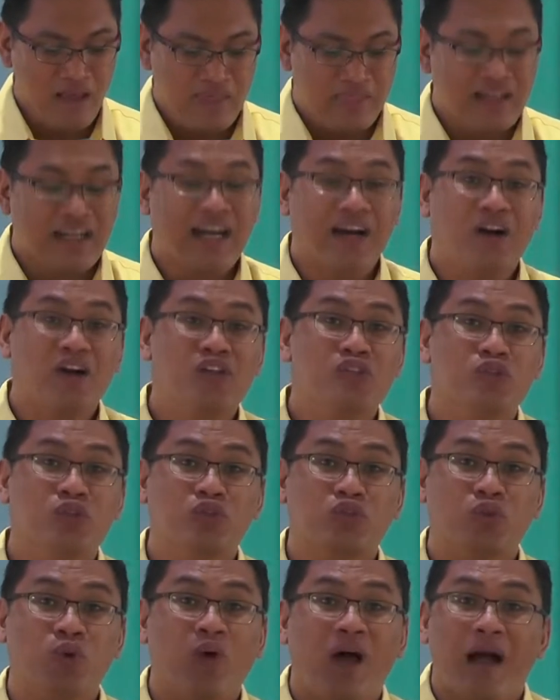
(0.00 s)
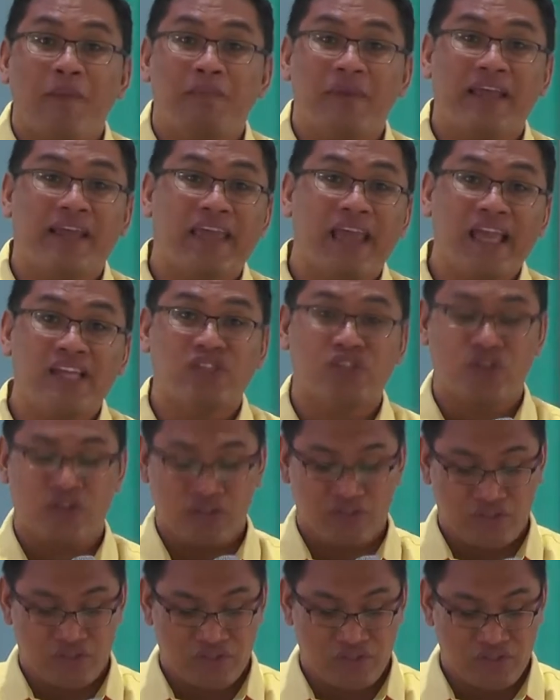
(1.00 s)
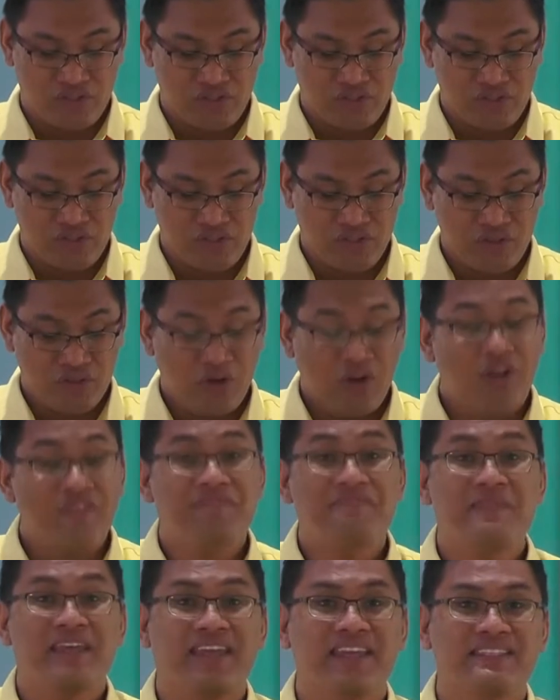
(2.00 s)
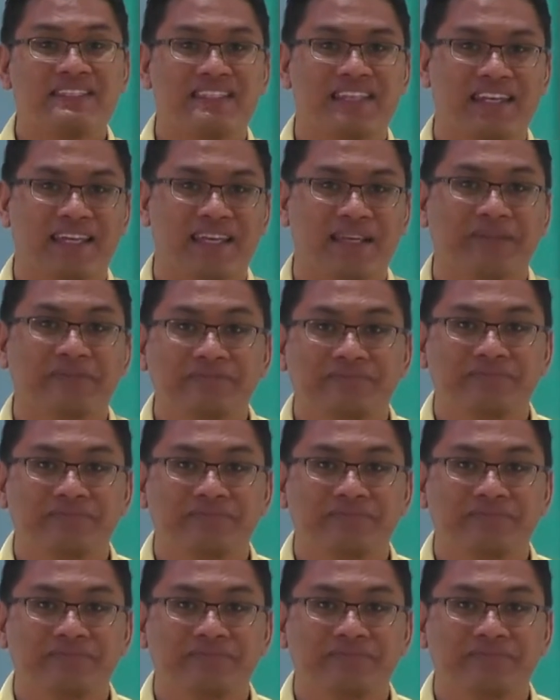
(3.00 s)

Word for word: There are also two applications of ministry.